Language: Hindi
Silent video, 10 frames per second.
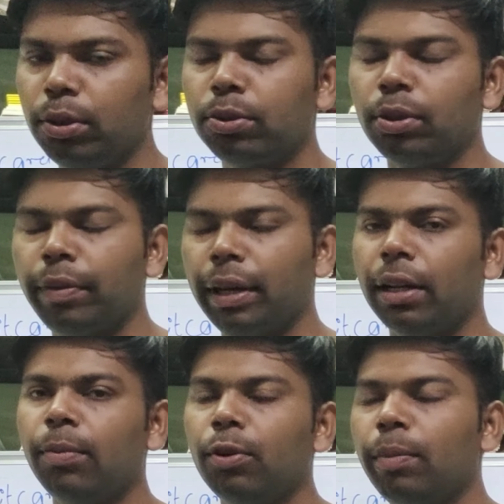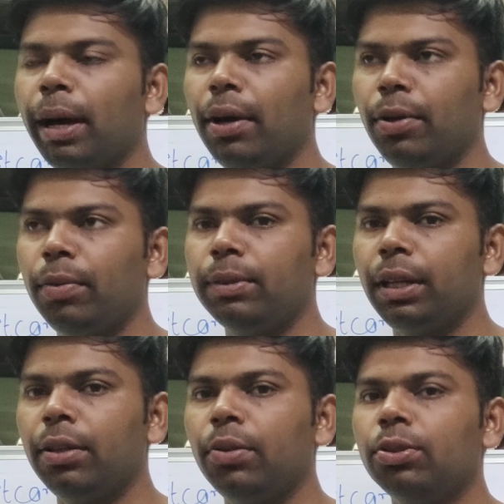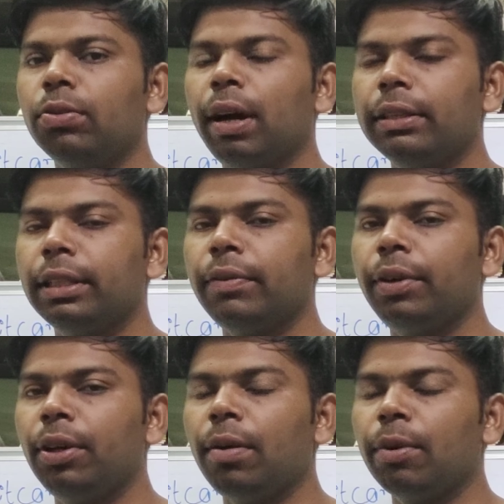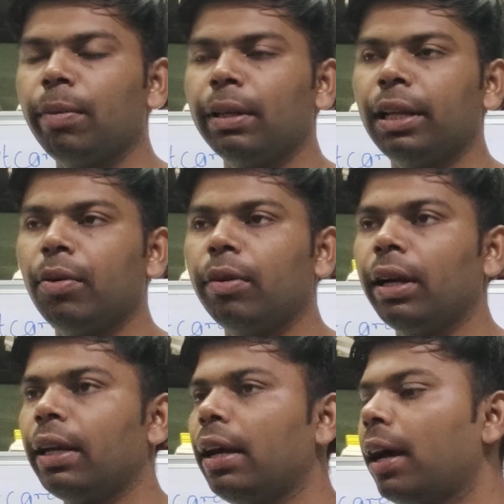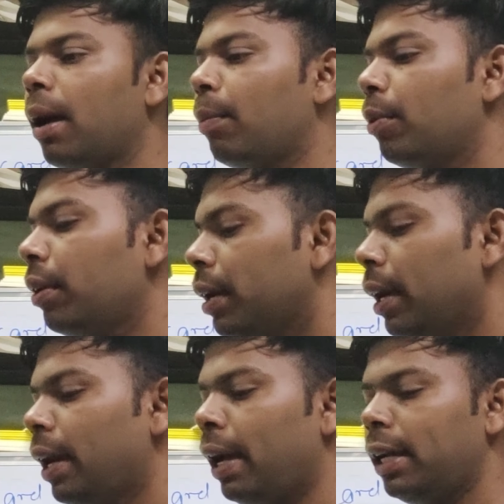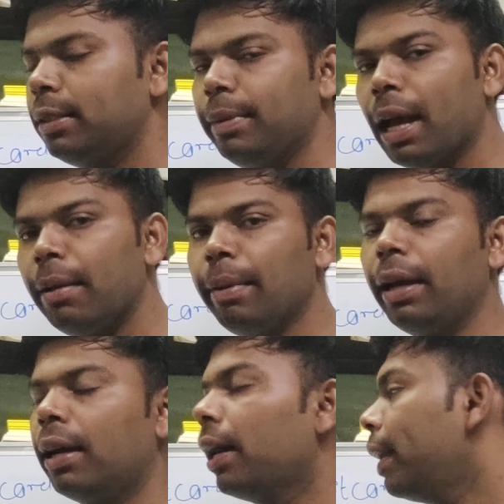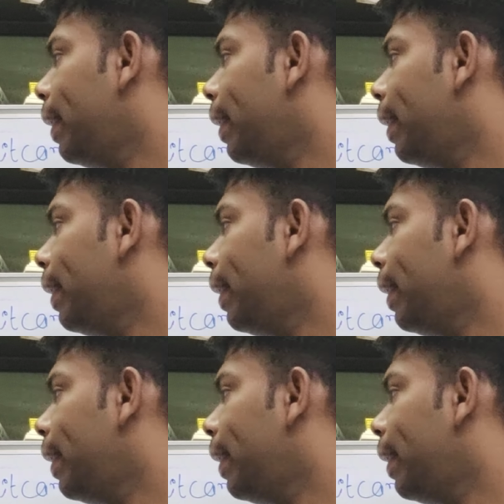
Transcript: तो दोस्तों वेलकम टू माय यूट्यूब चैनल दोस्तों आज की वीडियो आपको बताऊंगा कि अगर आपको एसबीआई बैंक का